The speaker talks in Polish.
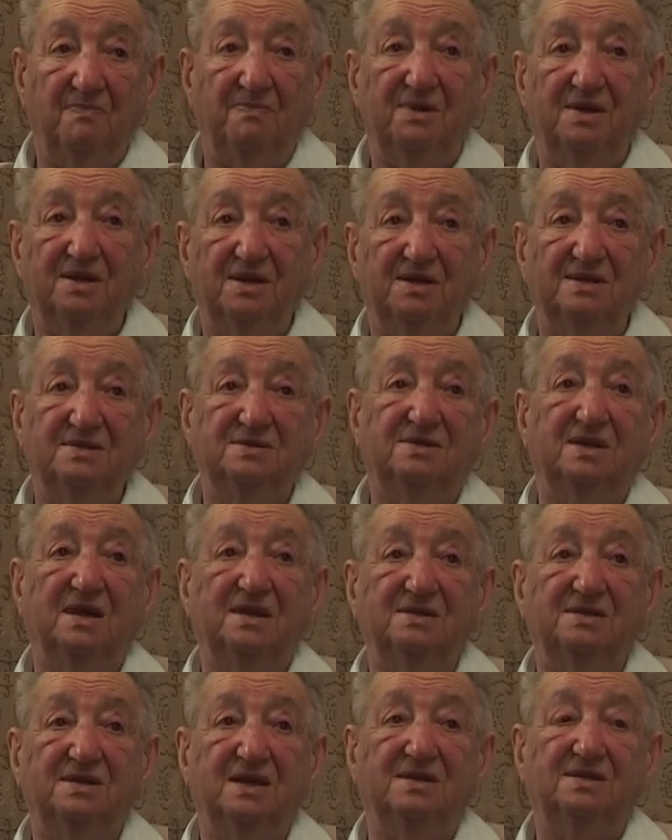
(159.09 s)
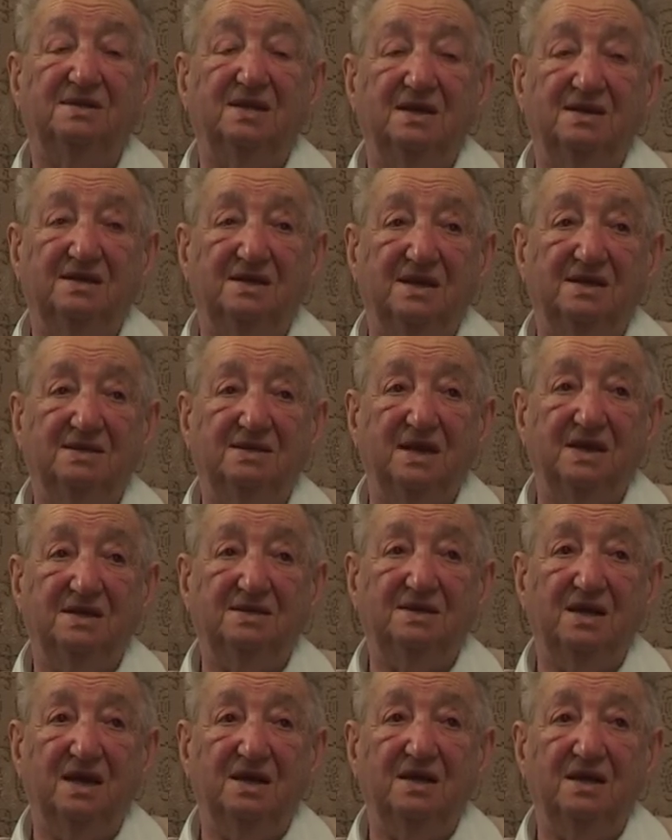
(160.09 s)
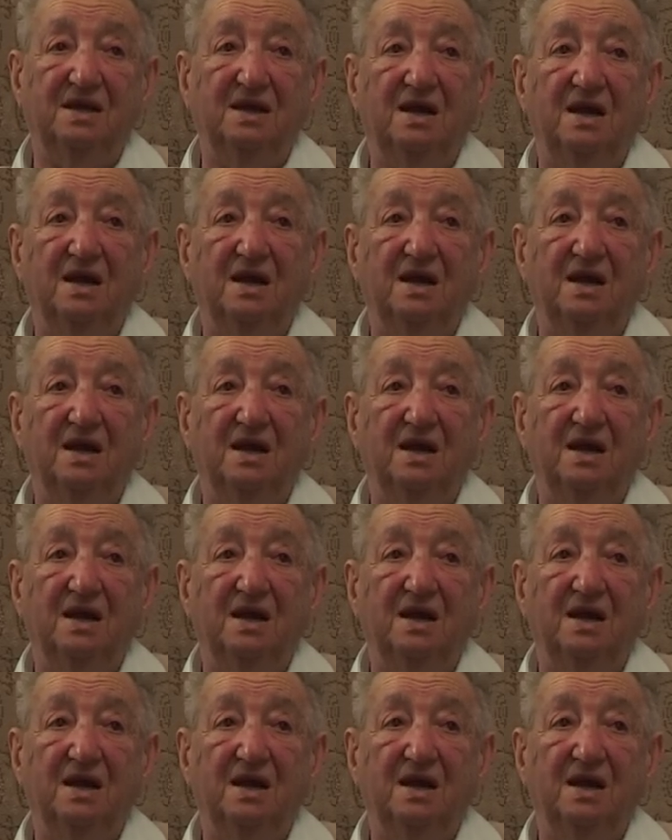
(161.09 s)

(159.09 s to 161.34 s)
były te, te, te, te, te, te,